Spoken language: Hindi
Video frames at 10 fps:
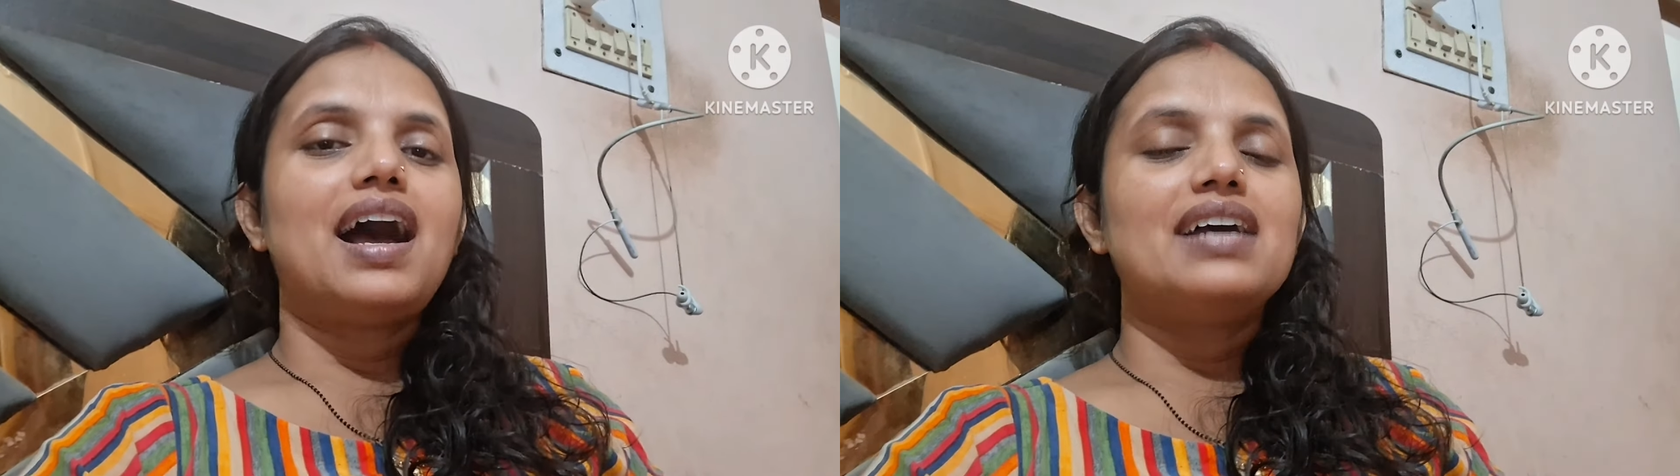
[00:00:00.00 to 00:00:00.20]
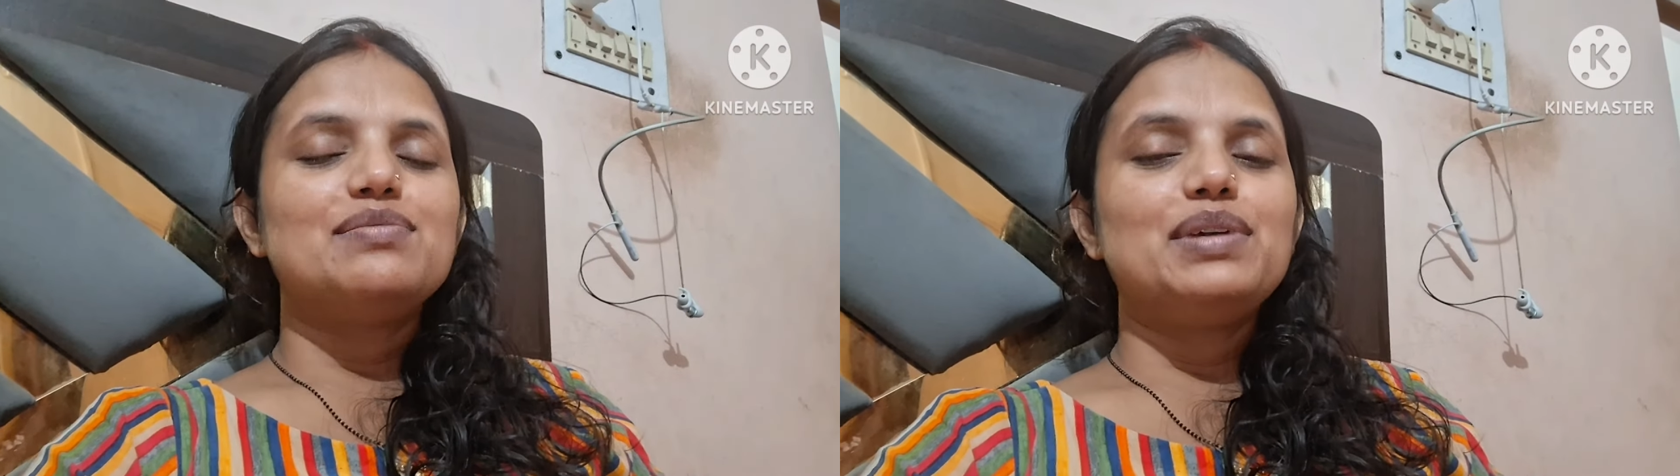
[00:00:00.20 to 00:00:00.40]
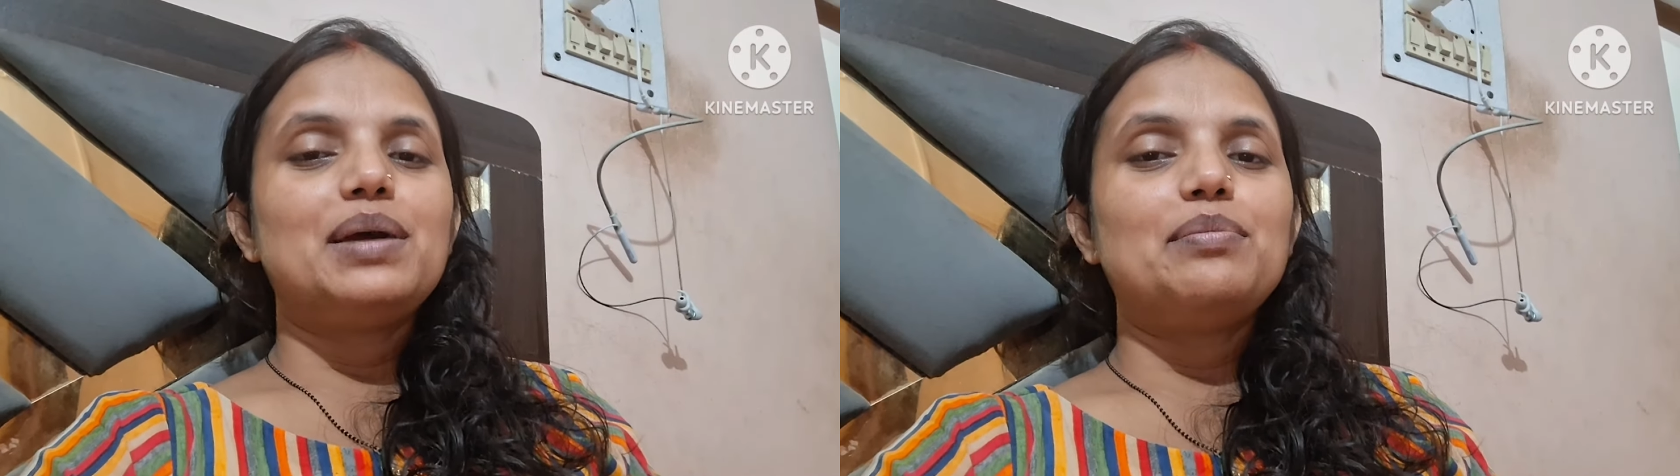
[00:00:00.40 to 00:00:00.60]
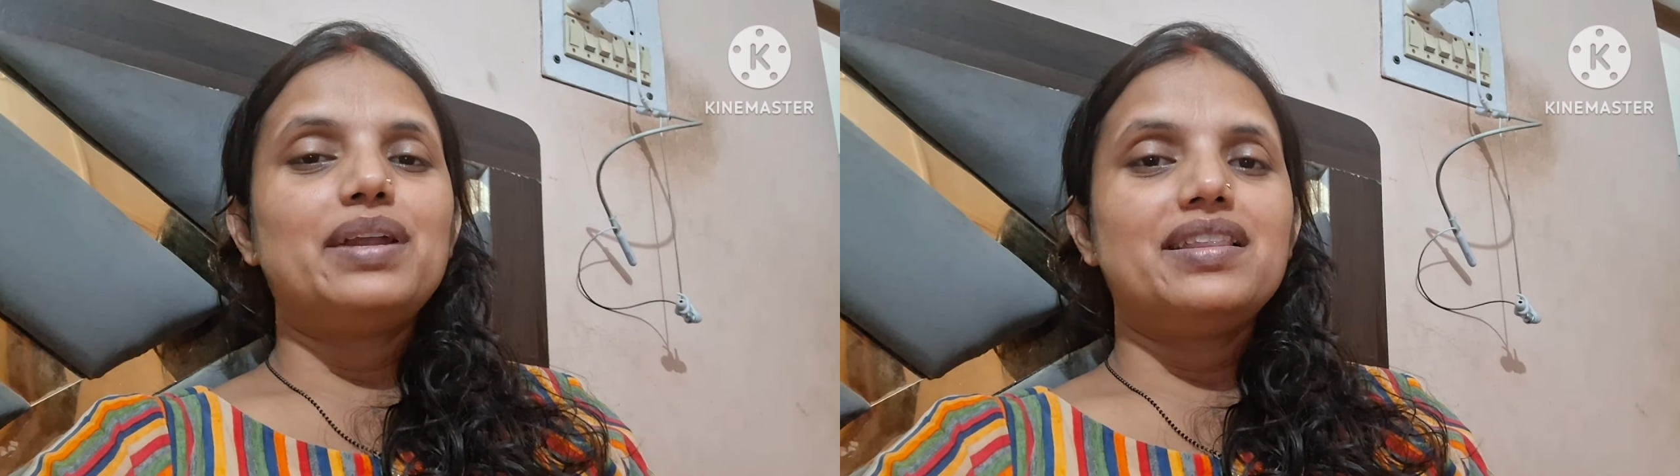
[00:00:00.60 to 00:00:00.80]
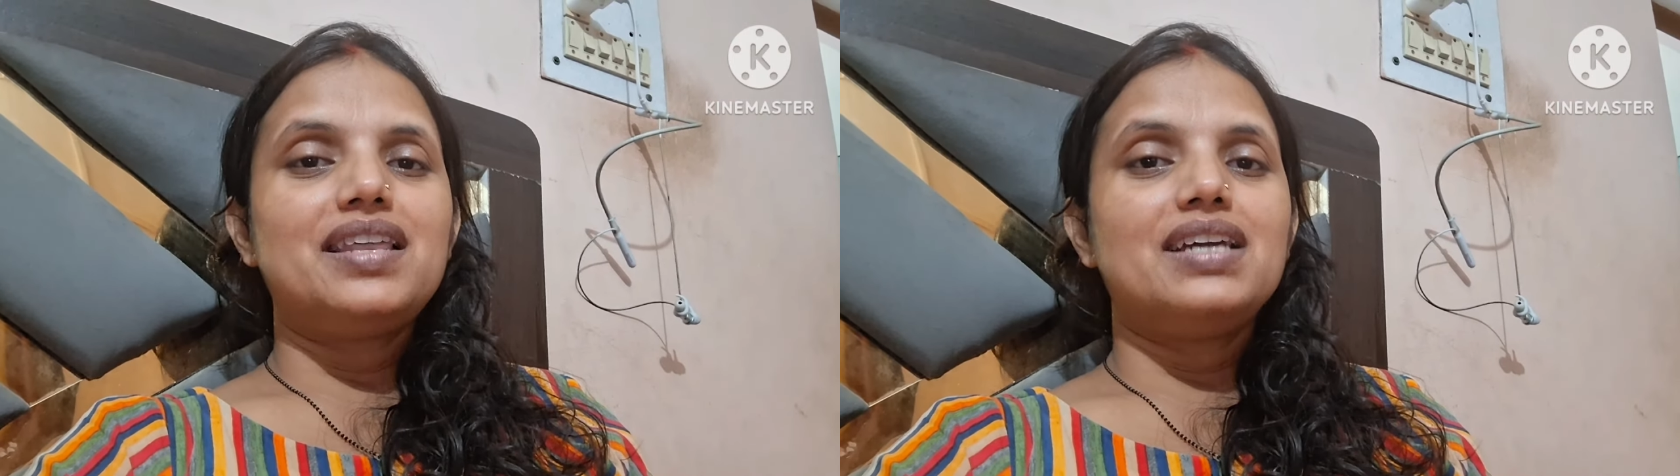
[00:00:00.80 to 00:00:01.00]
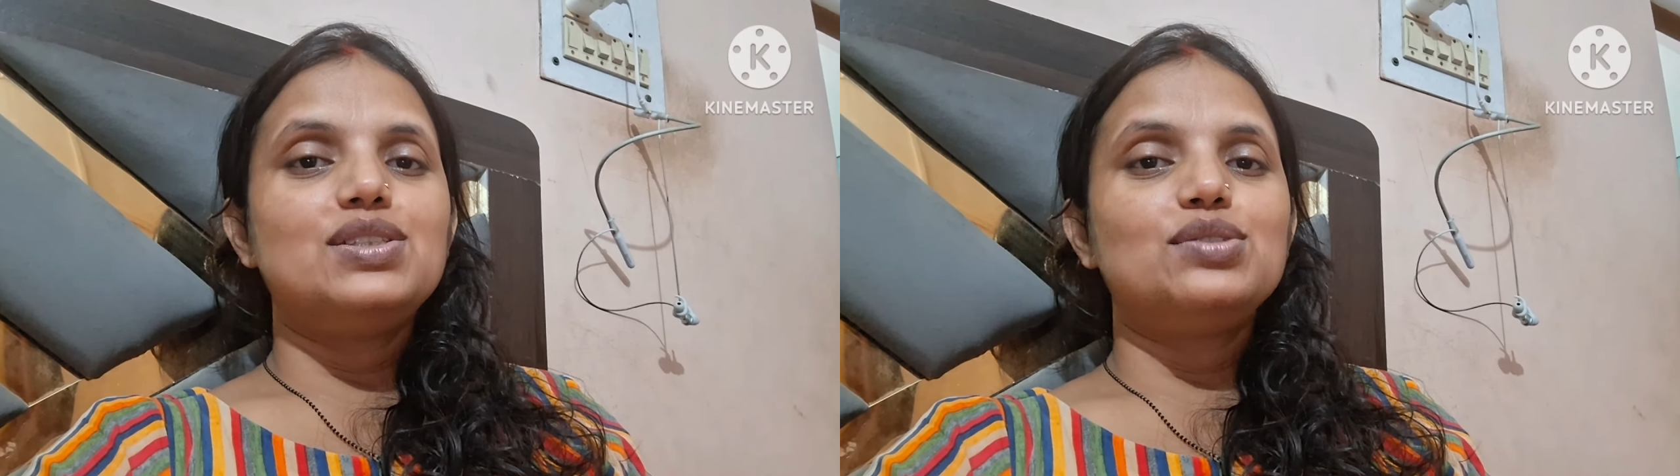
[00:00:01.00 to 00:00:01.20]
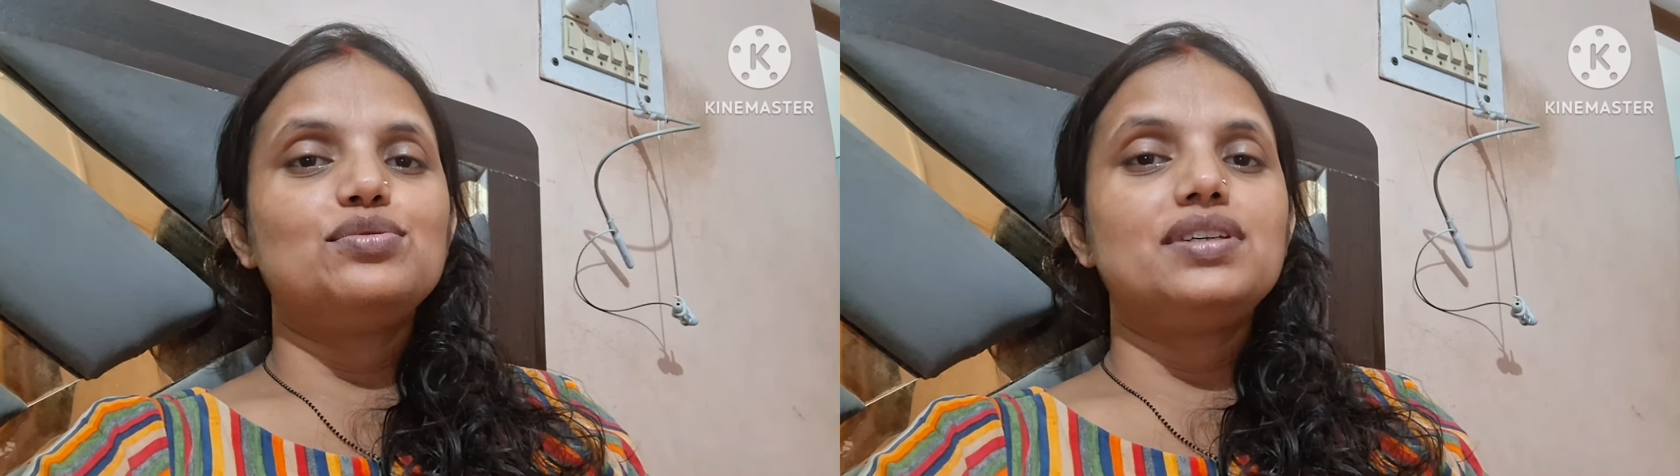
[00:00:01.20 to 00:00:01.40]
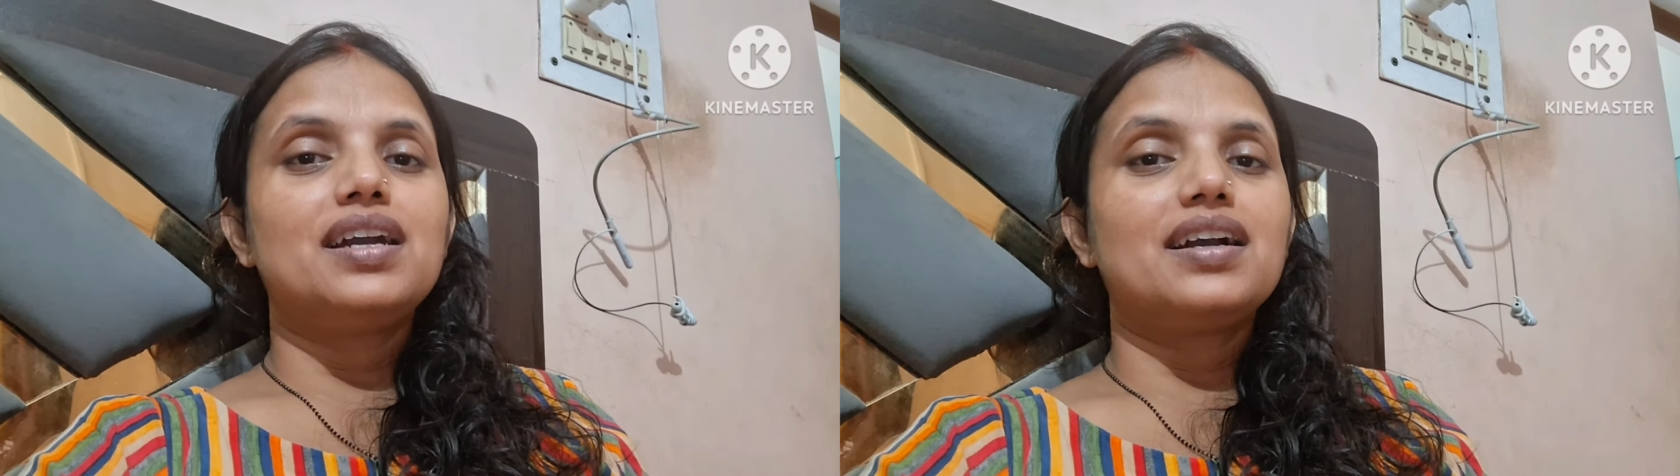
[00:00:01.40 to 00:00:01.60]
आज मेरा व्रत है
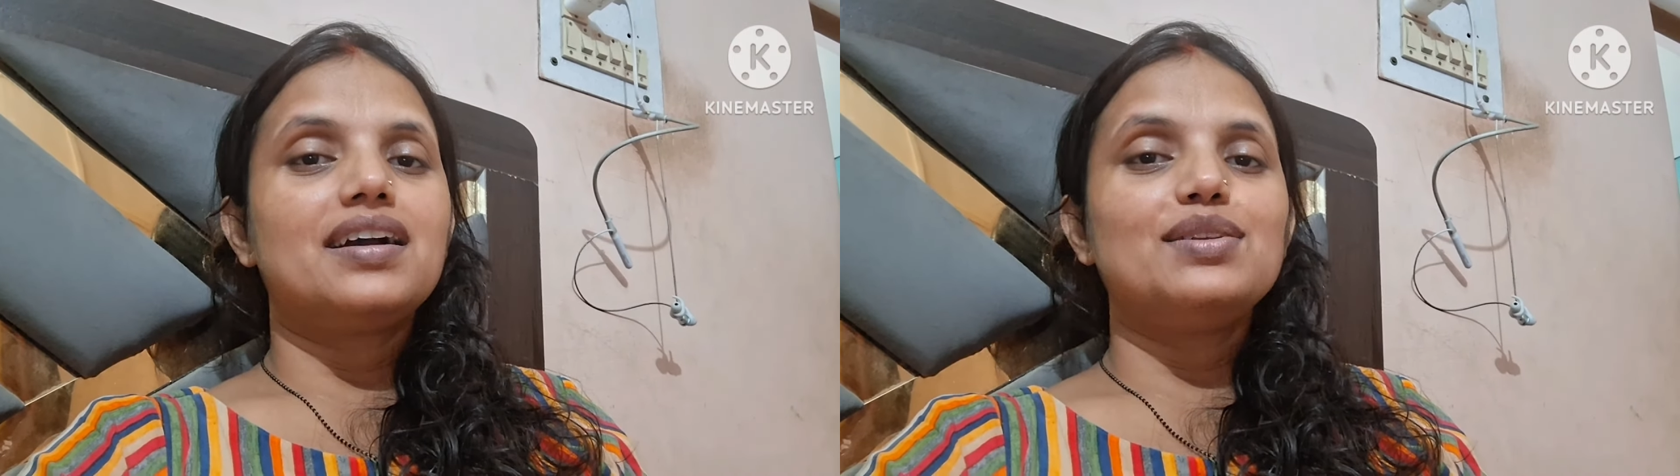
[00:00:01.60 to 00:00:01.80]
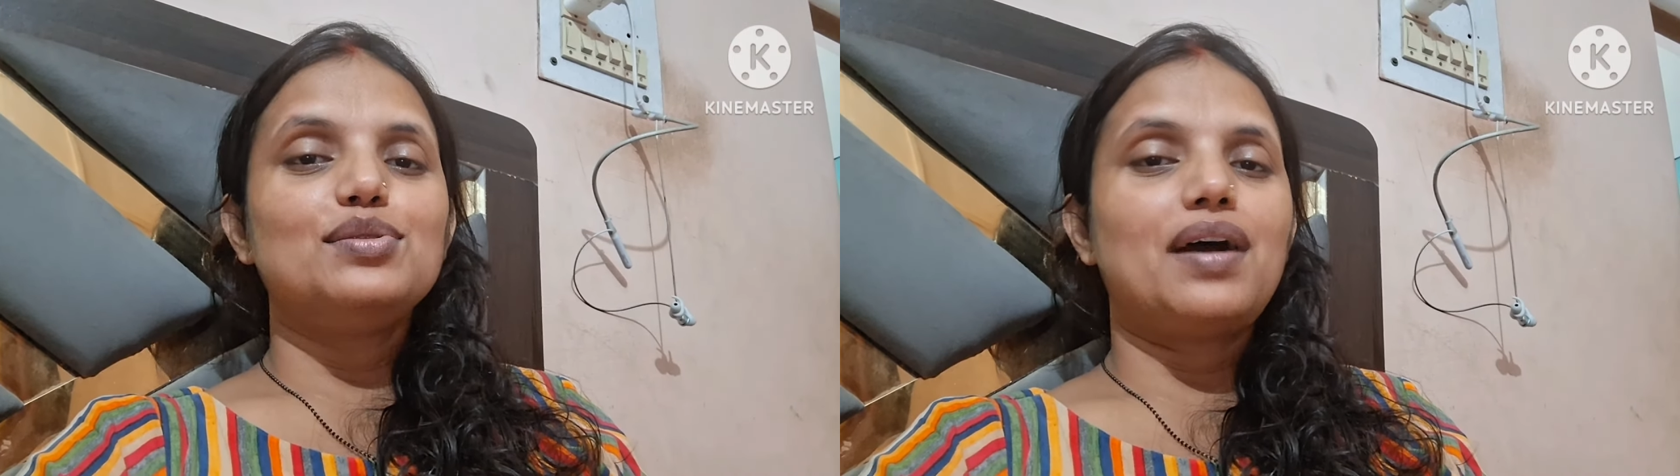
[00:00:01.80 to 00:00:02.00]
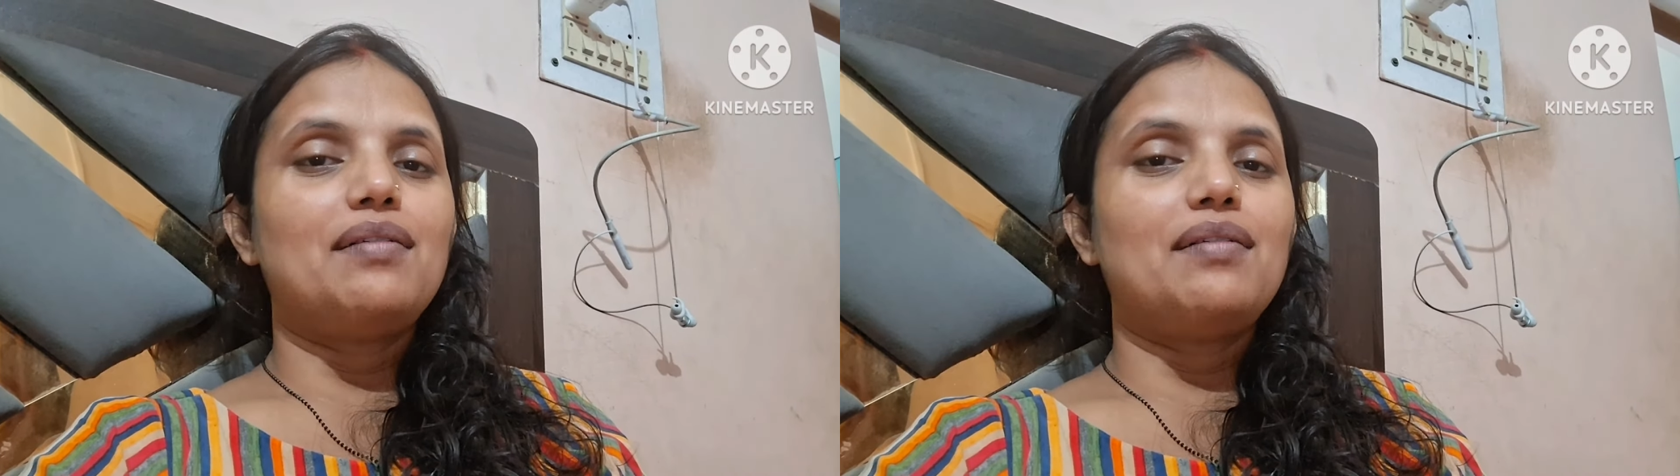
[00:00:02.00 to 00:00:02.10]
जीवतिया का तो